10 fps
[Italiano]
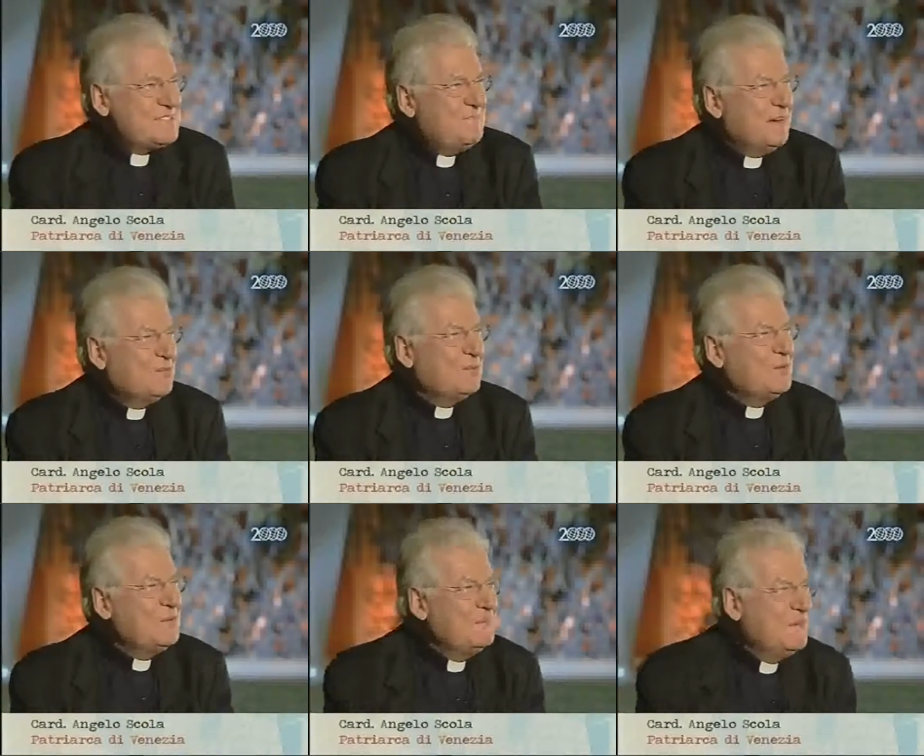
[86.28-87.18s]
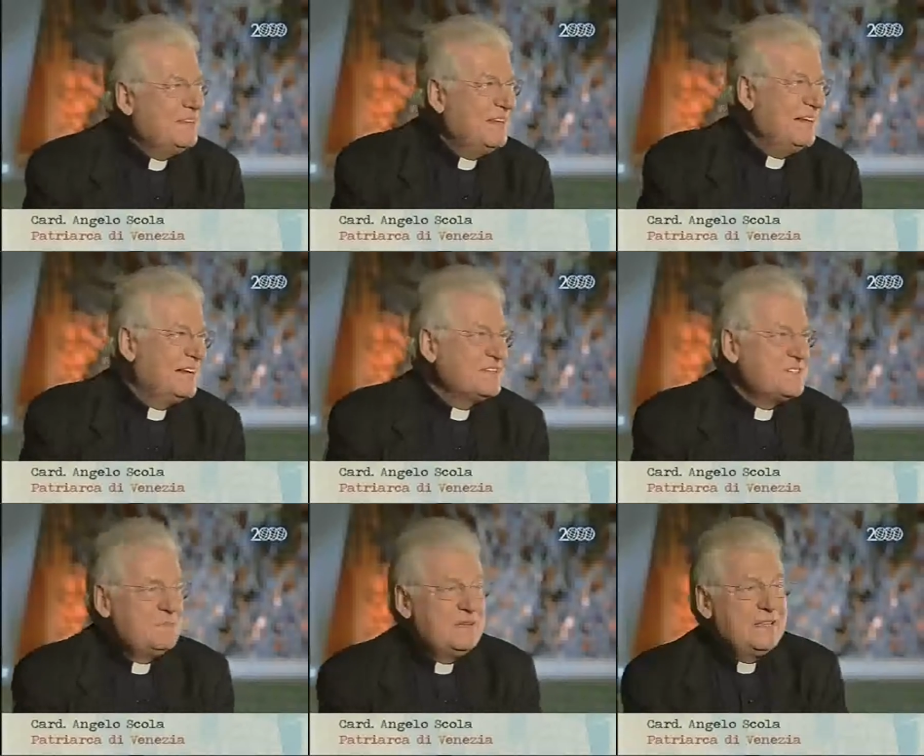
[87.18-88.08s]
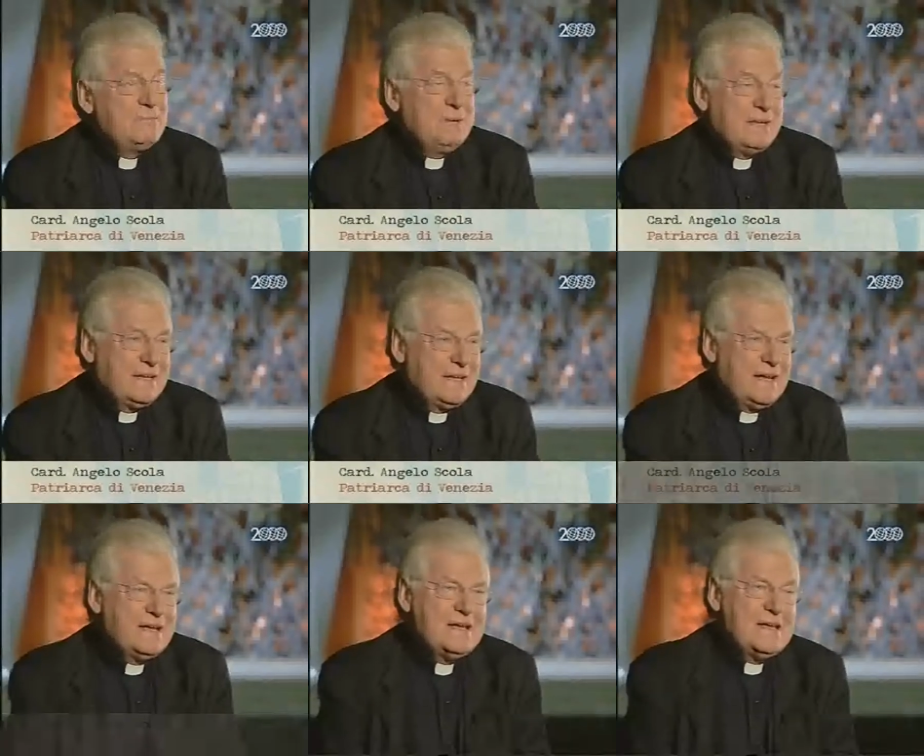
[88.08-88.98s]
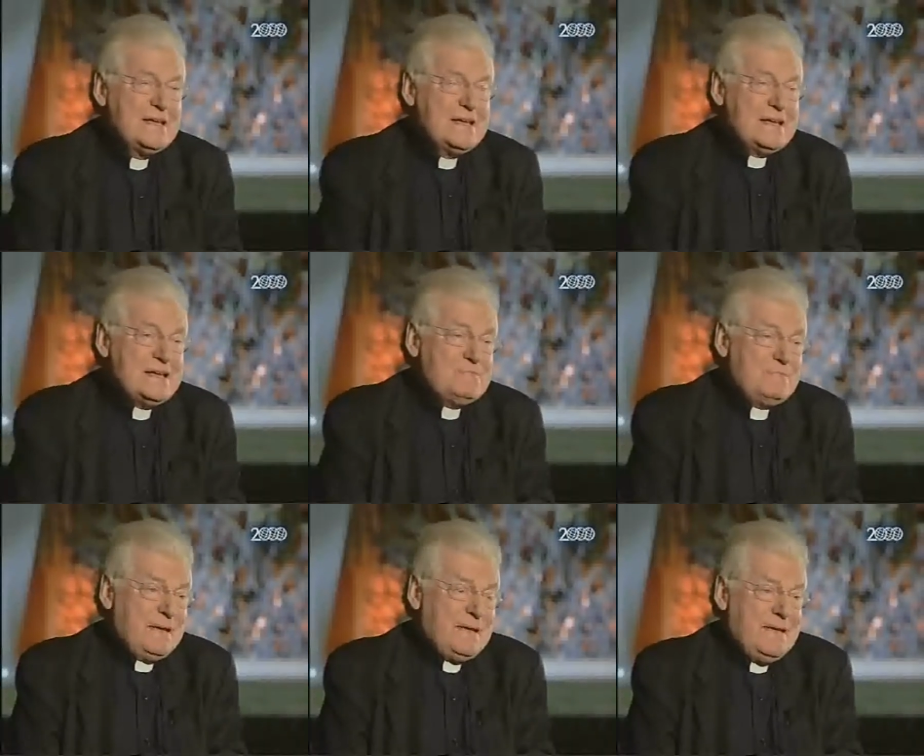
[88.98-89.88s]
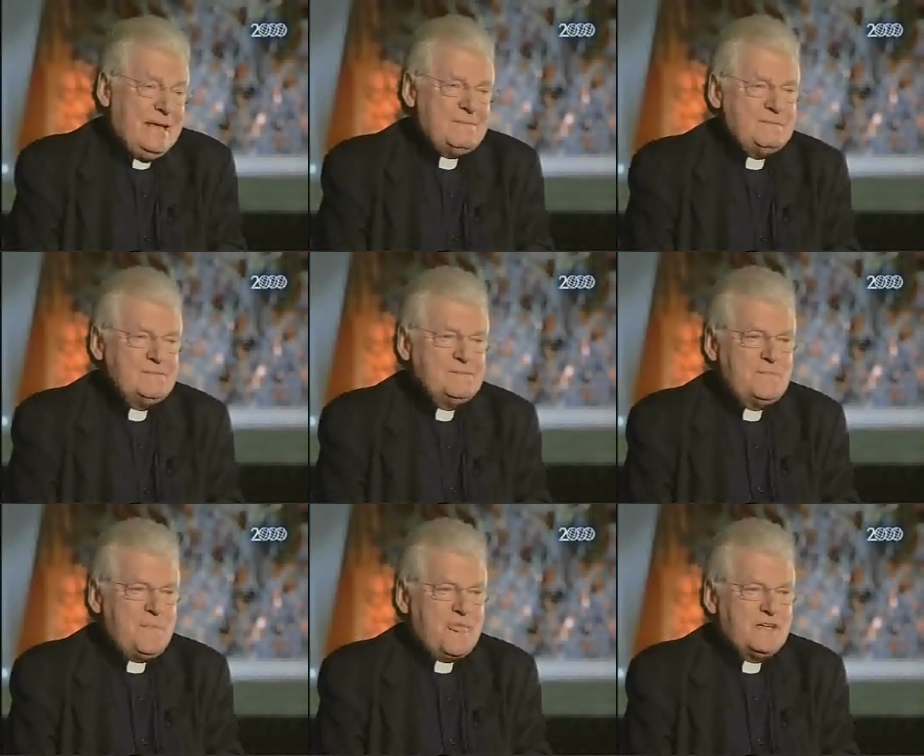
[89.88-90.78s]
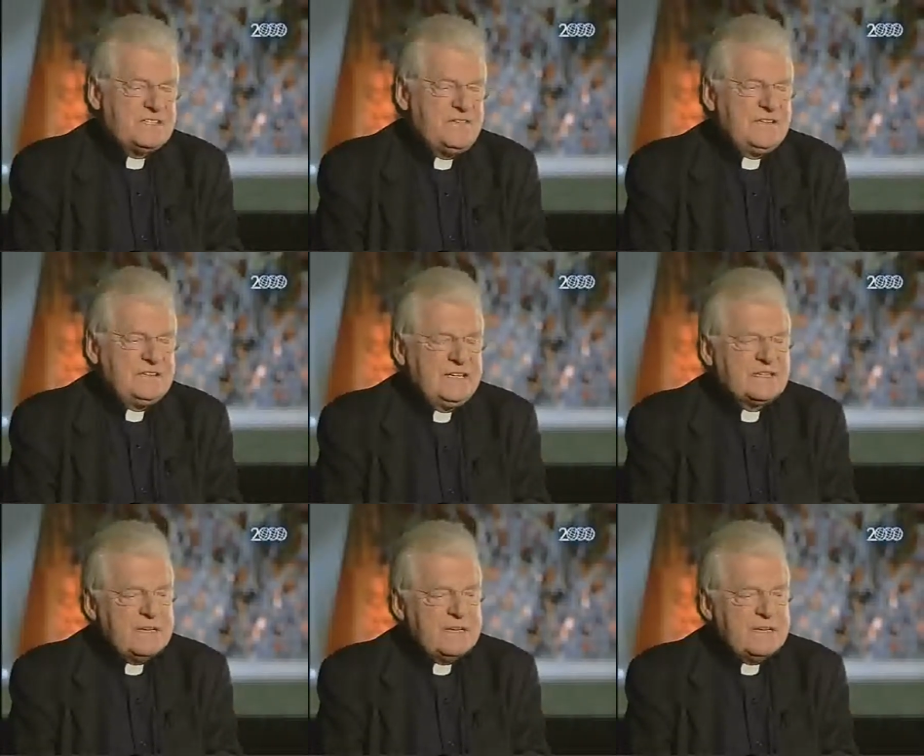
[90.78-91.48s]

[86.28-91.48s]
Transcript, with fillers: rispetto a come i media l'hanno recepita. Perché? Perché mh, mm, si fatica